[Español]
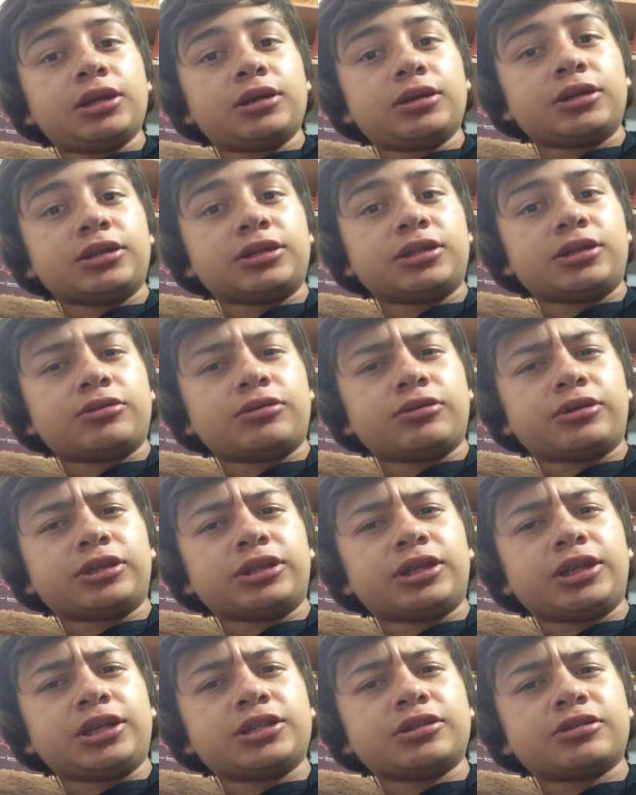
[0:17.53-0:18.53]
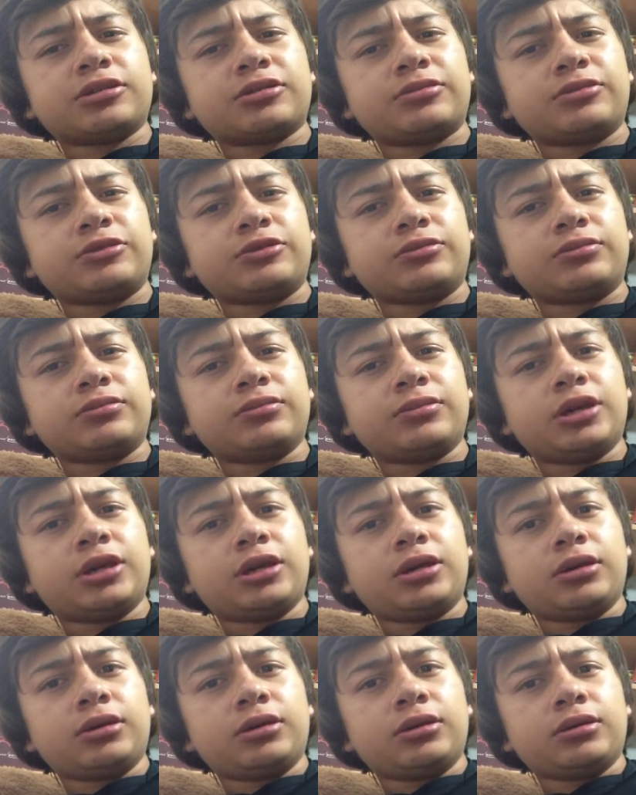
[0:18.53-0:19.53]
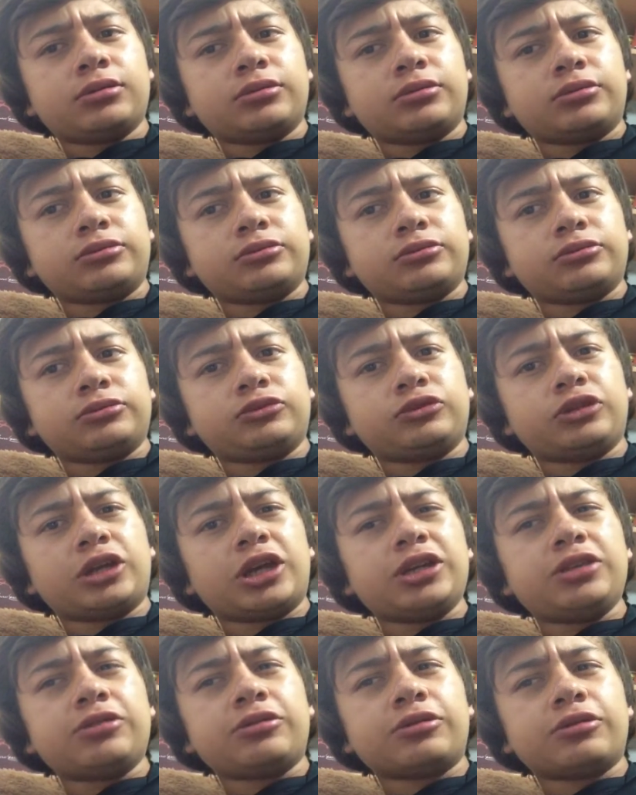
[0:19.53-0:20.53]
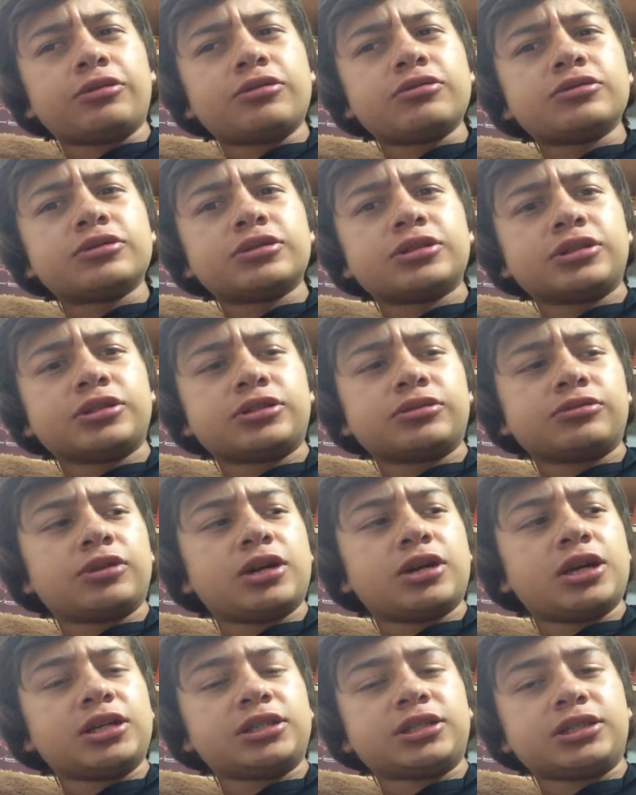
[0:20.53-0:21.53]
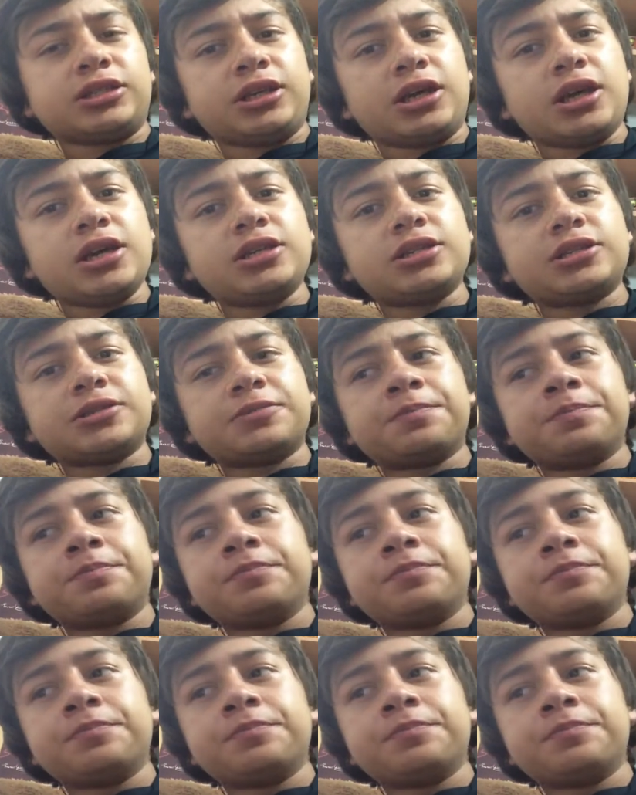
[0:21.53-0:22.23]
Este era uno que tenía hace como un año o dos. Es un Galaxy Ace.